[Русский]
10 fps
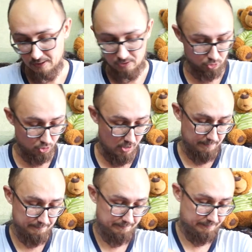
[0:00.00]
ну
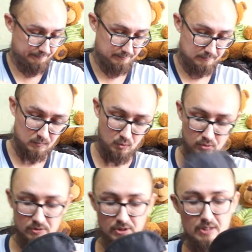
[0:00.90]
что,
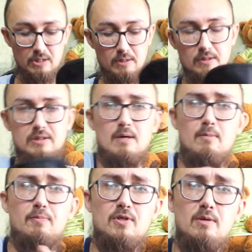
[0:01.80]
Тут, кстати,
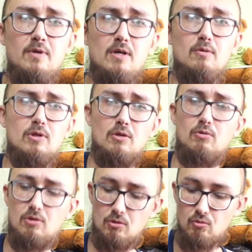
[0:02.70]
сам по себе вот эта
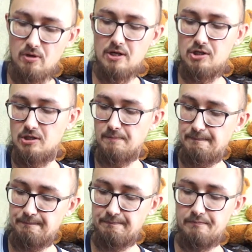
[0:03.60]
вот кенгурящая
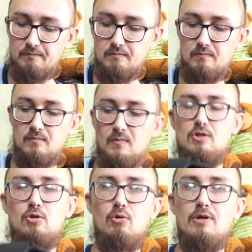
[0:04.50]

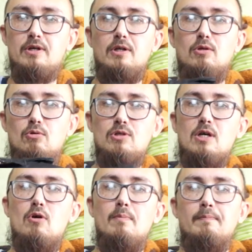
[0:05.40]
настройка над
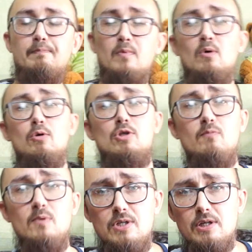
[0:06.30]
рюкзаком очень
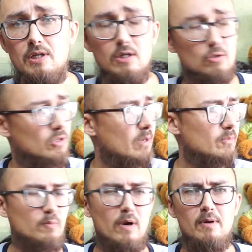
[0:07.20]
вместительная, сюда
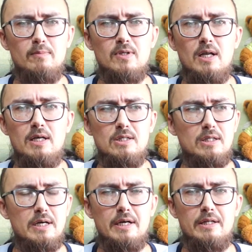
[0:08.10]
без проблем
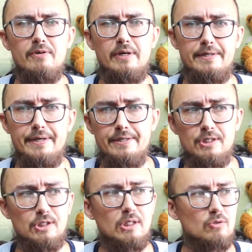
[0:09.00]
залазит какая-то верхняя
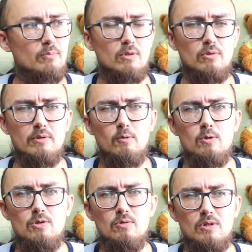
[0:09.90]
одежда, особенно вот
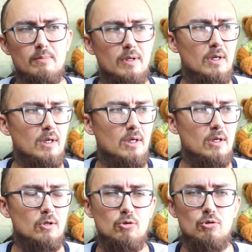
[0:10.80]
осенью там
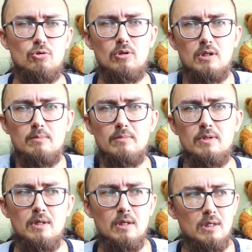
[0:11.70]
или еще что-то там.
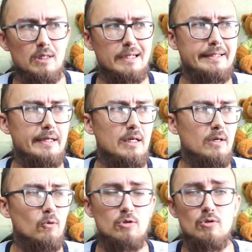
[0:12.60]
Когда
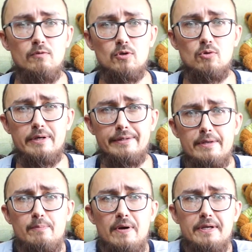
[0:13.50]
осенью, весной, когда
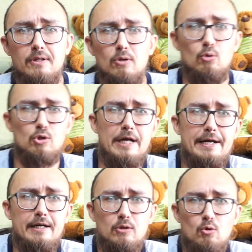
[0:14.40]
непонятно, то
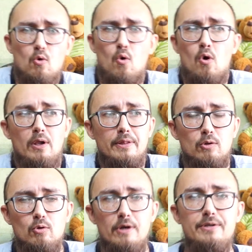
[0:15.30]
жарко, то
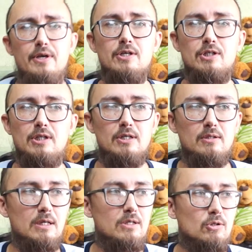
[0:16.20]
холодно, то оденешь
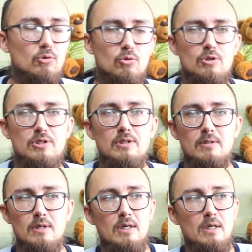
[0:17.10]
одежду, то
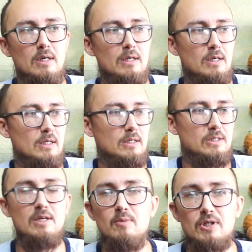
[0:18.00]

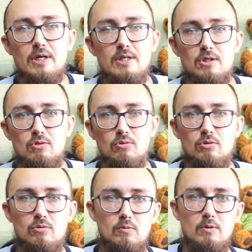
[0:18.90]
снимешь одежду.
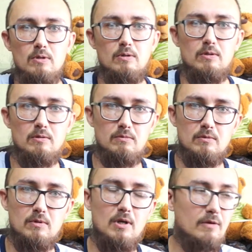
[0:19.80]

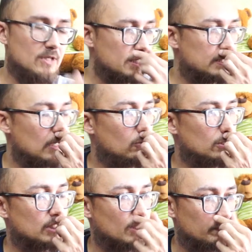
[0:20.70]
Или в ЗАГС
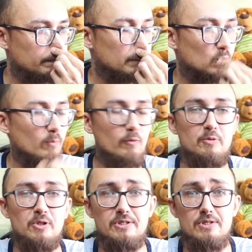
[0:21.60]
заходишь там, чтобы в
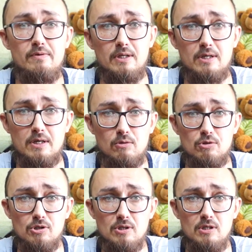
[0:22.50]
общей раздевалке,
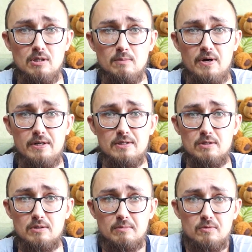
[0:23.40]
короче, не
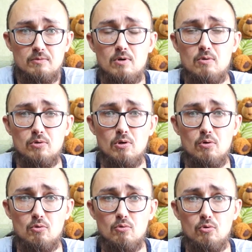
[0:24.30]
париться, там, свою какую-то
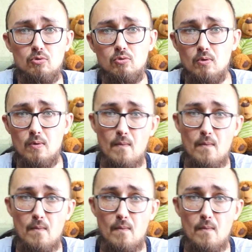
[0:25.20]
легкую куртку